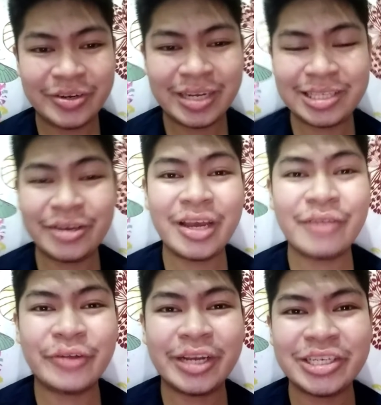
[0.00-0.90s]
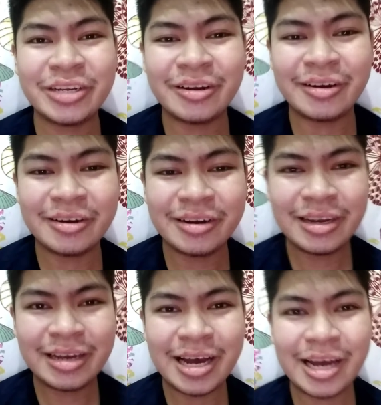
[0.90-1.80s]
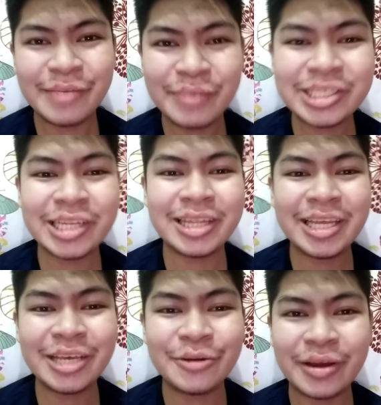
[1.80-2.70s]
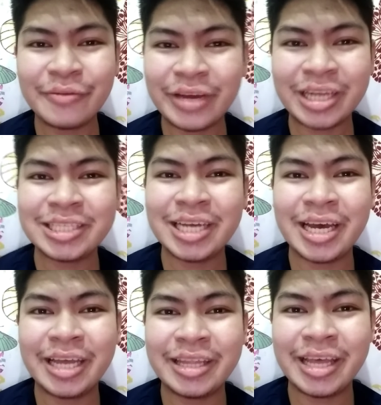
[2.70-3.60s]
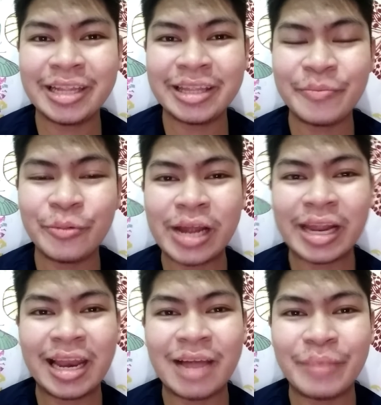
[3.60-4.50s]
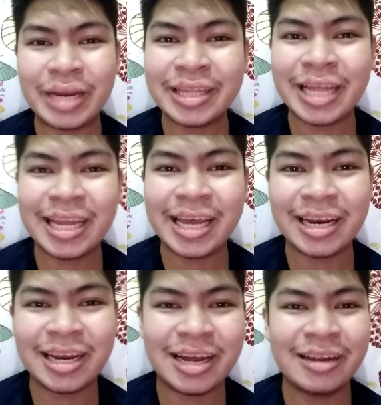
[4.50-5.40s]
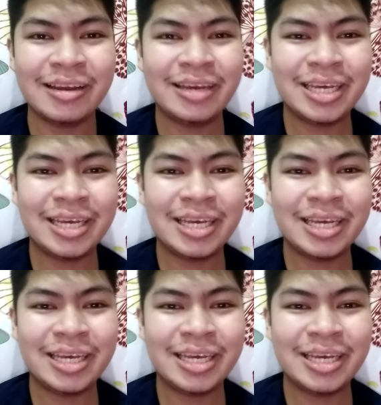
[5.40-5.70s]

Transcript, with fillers: Kasi yung air freshener, uh, immediately yung effect niya and then temporary lang, panandalian lang.